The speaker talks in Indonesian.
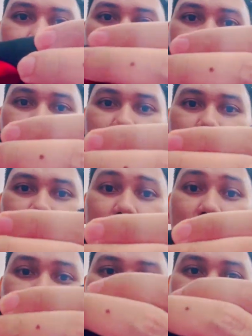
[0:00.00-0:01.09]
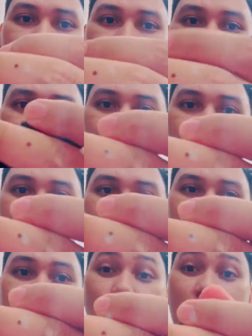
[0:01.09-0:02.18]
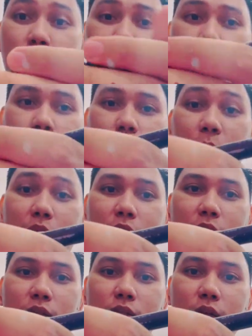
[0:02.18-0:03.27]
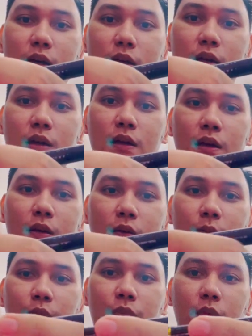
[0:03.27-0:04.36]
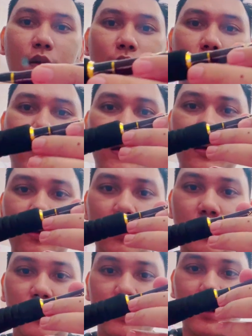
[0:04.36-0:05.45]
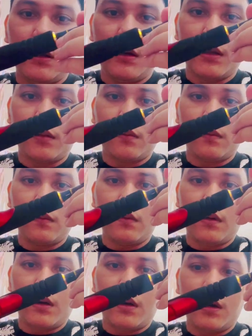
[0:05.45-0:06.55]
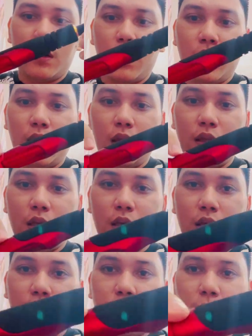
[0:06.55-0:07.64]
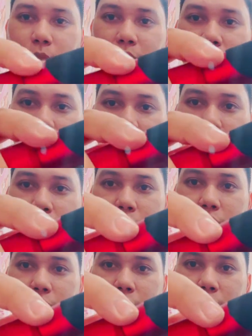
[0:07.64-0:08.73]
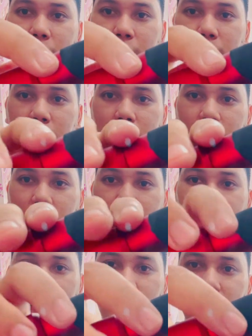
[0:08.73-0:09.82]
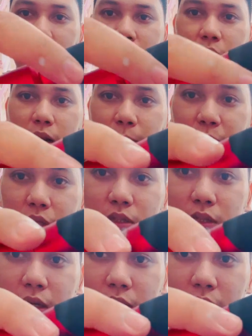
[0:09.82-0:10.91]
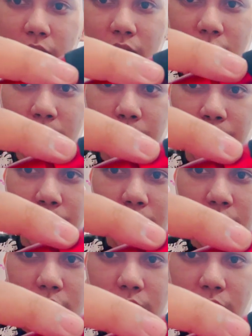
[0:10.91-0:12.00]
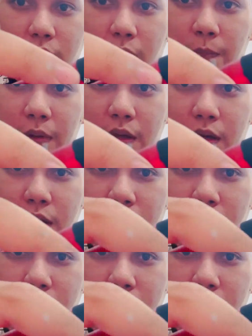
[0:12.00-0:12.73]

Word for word: Evanya keras ya ini Evanya keras bukan empuk tapi keras ya oke kita lihat oh yang ini ini kelebihan nih nah, ini EP nya nggak rapi sedikit nih ini nggak rapi ya